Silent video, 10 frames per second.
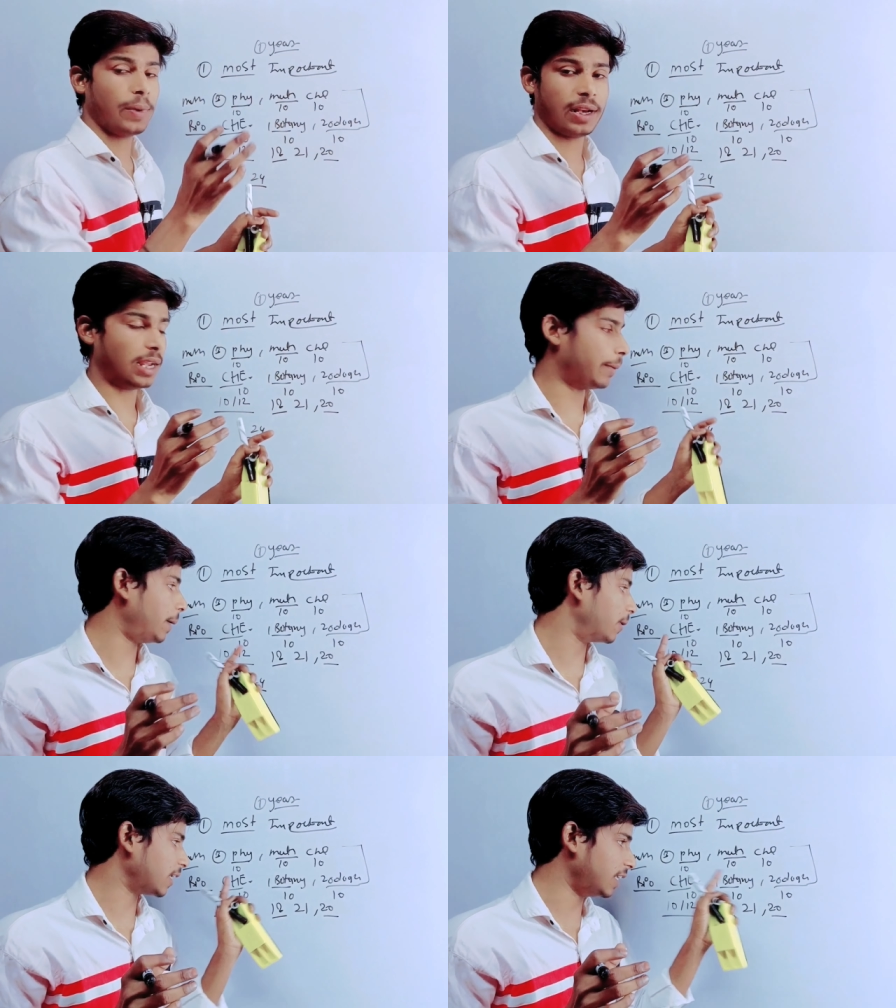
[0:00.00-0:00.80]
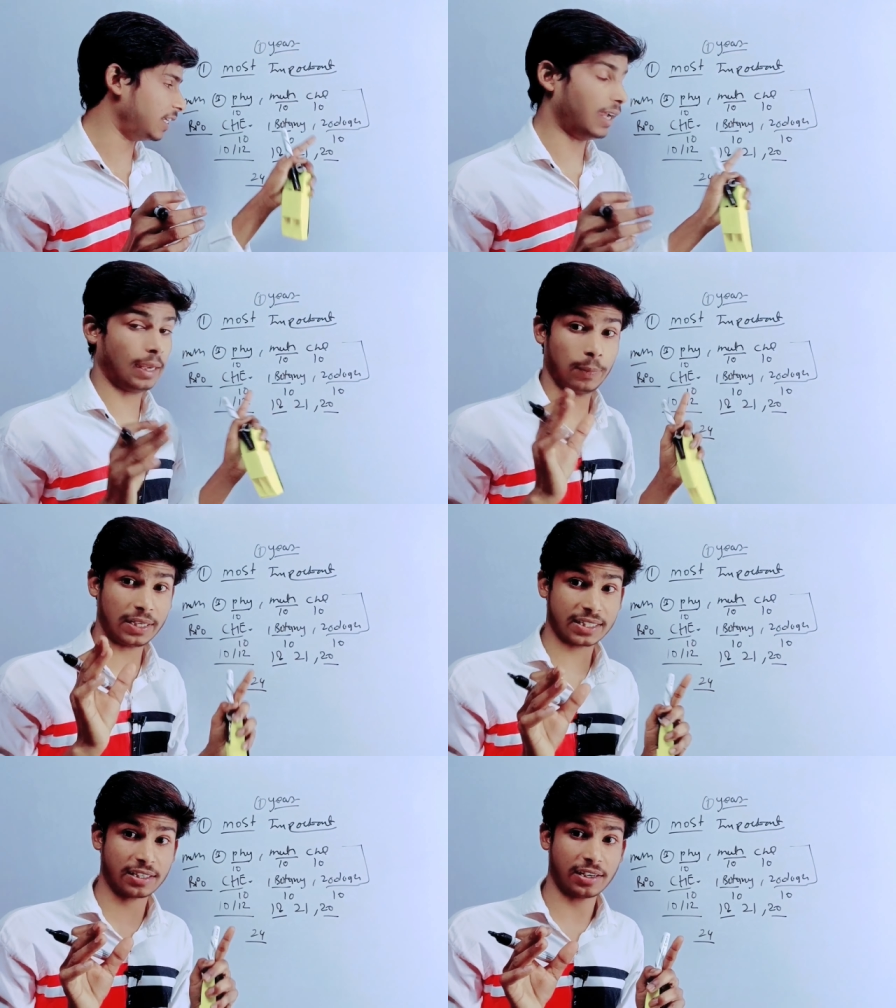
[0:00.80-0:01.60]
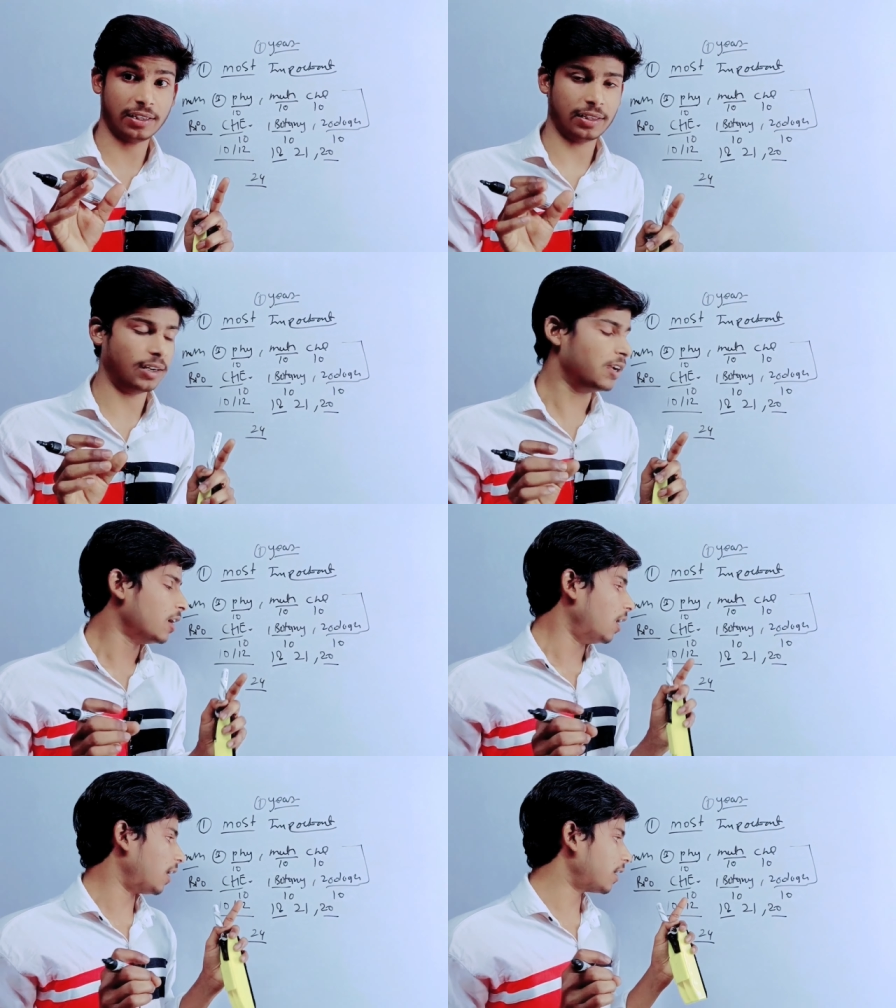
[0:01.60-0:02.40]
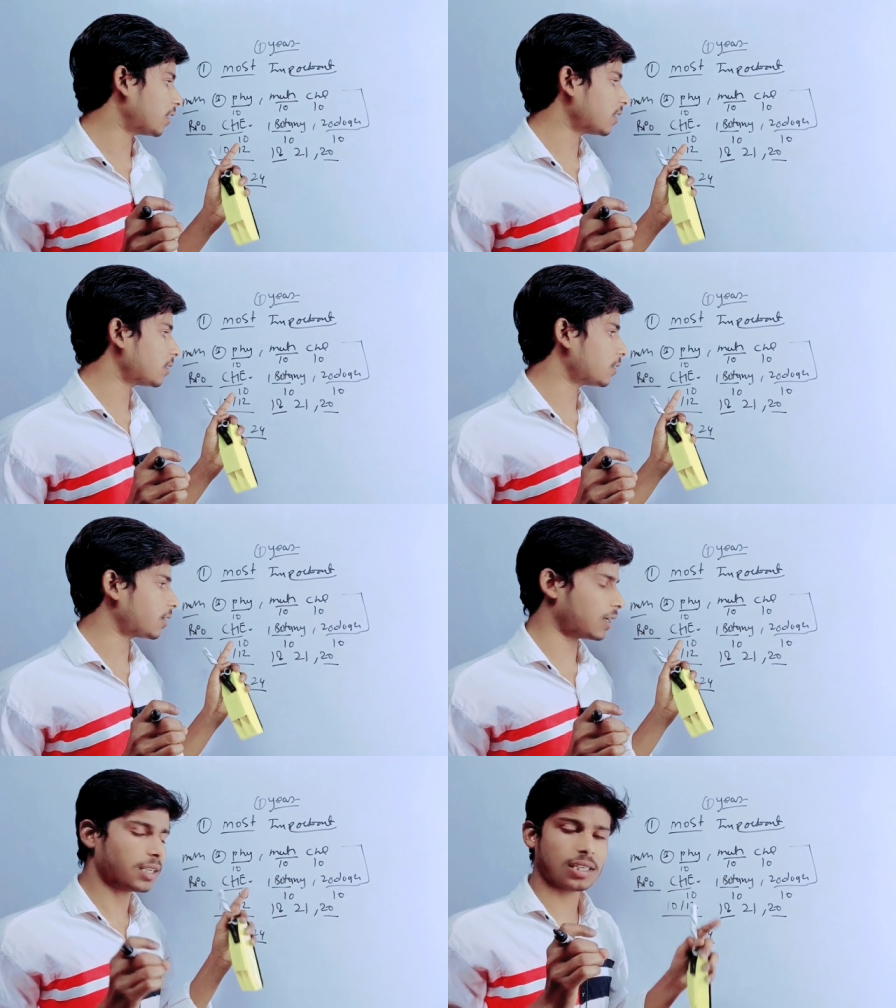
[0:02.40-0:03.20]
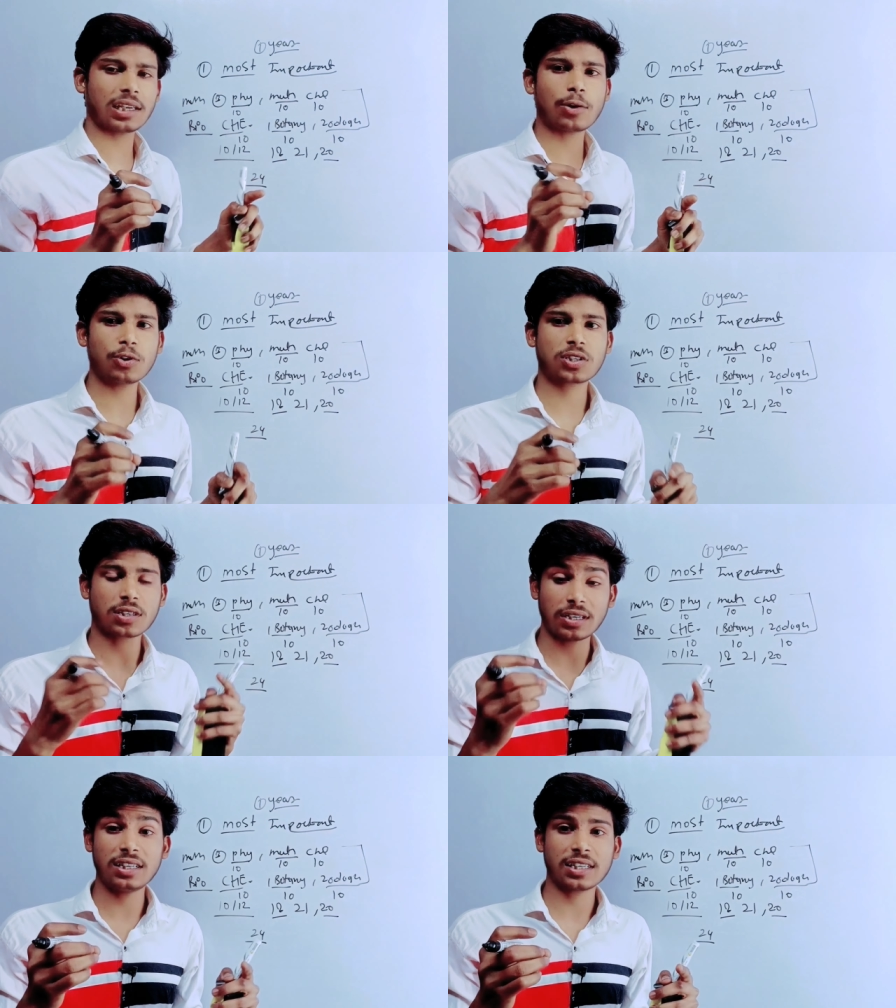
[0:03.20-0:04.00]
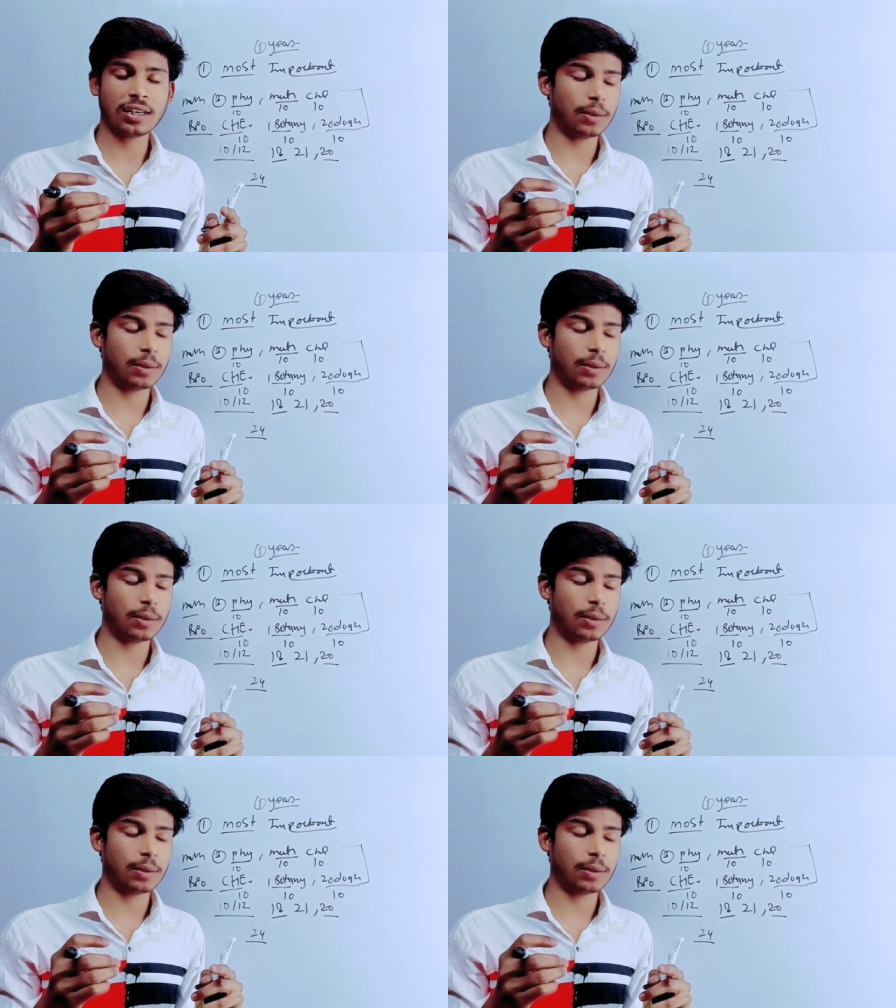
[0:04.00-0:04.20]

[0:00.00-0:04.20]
मैंने यहाँ पे बता दिए एप्लीकेशन के अंदर अगर किसी की कुछ कंडीशन है